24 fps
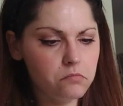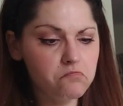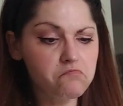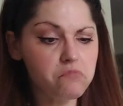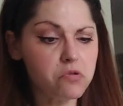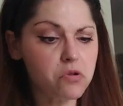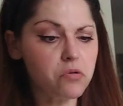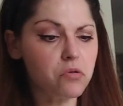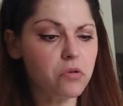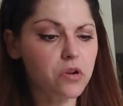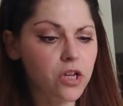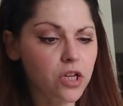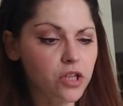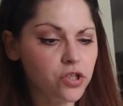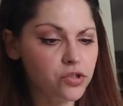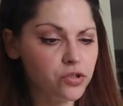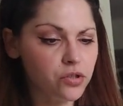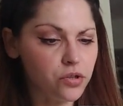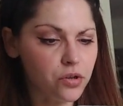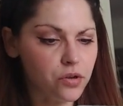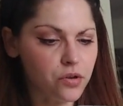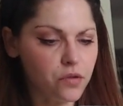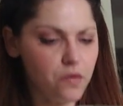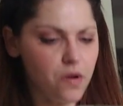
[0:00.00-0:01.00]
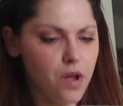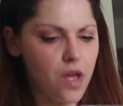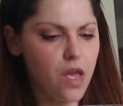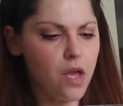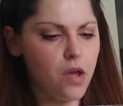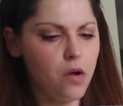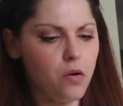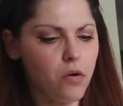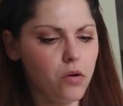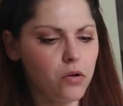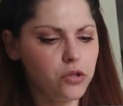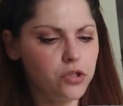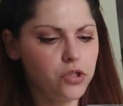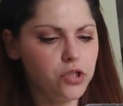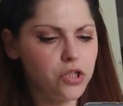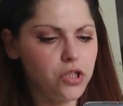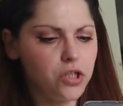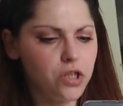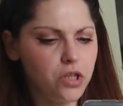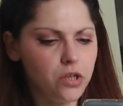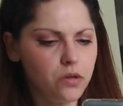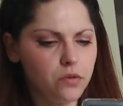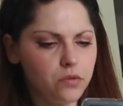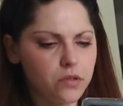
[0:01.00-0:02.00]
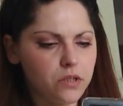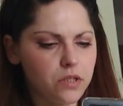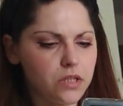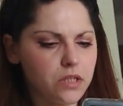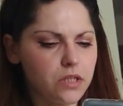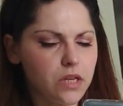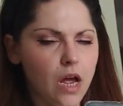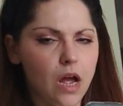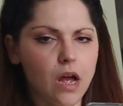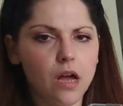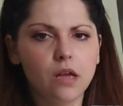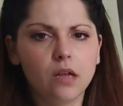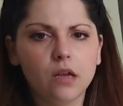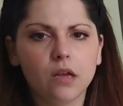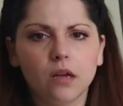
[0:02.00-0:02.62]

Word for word: Uh, boh, che giorno è oggi? Chi lo sa?